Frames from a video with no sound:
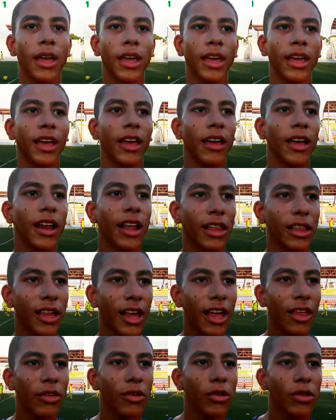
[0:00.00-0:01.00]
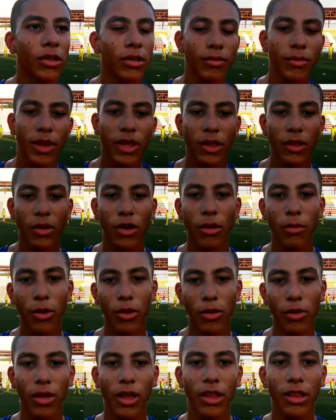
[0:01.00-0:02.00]
Eh, gracias a Dios me dio la
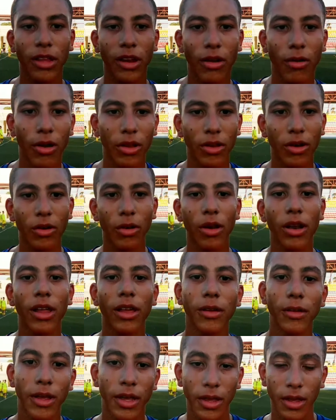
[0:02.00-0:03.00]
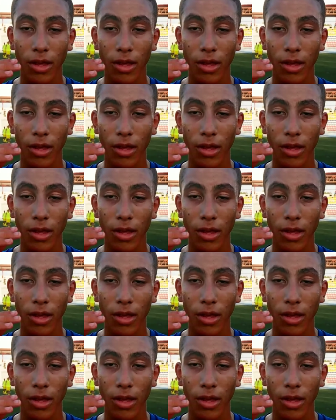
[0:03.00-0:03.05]
oportunidad de hacer cuatro goles